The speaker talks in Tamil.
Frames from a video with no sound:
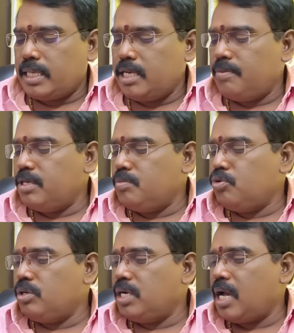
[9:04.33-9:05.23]
இருபது
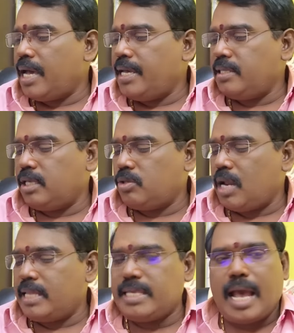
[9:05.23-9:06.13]
மூன்று ஆயிரத்தி
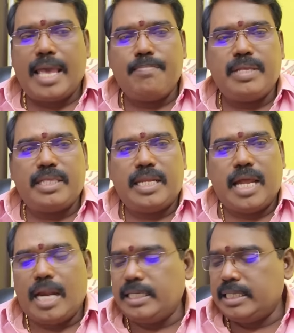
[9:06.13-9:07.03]
தொள்ளாயிரத்தி ஐம்பத்தி
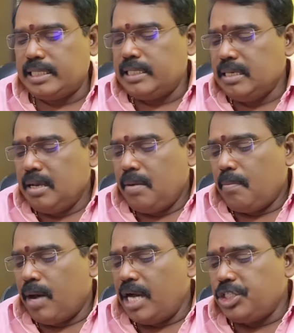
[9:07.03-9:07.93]
நான்கு
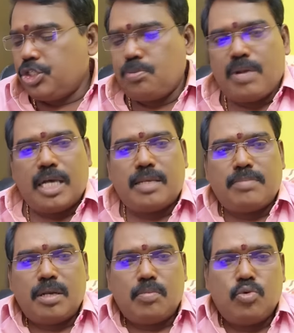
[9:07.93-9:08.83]
மார்ச் மாதம்
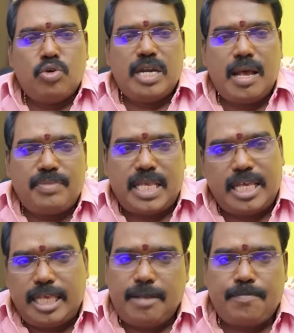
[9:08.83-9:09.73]
மூன்றாம்
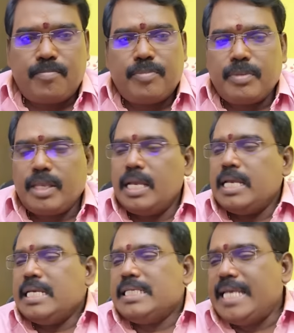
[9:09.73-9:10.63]
தேதி
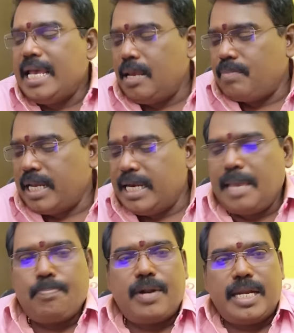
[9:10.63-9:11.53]
சேலம்
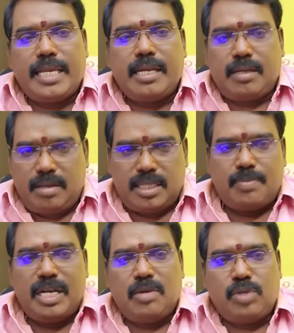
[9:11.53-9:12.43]
இடைப்பாடியில்
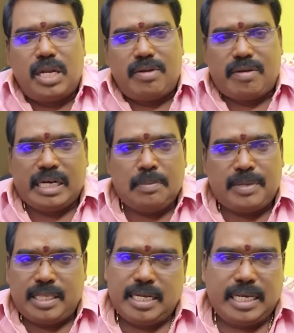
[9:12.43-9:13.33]
தமிழக முதல்வர் அவர்கள்
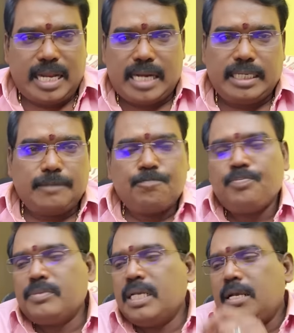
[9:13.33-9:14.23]
பிறந்திருக்கிறார்கள்
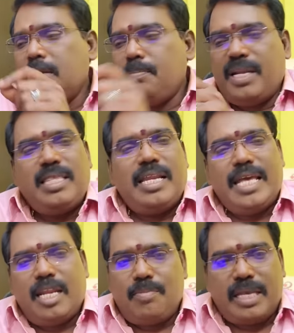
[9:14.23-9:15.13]
பிறந்த
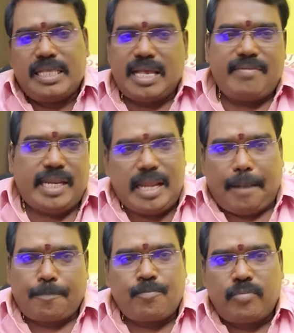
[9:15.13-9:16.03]
நேரம் இங்கே தேவையில்லை
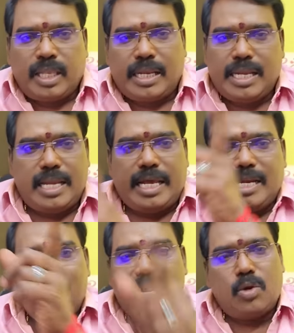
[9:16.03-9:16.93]
நான்
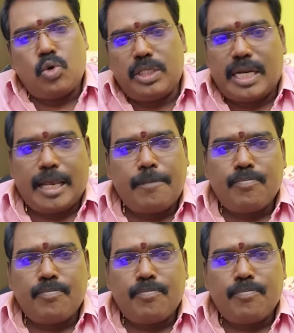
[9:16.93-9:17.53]
லக்னம்லாம் கொடுத்துட்றேன்